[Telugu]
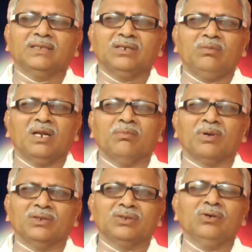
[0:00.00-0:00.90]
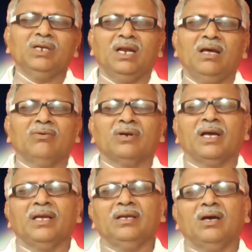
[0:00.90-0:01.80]
అసలు మన బ్రతుకులు ఎలా
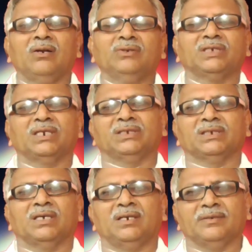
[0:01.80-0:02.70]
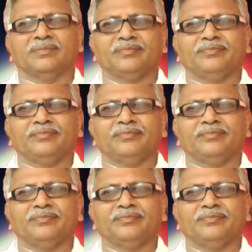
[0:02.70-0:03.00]
ఉన్నాయి ఆలోచన చేయాలి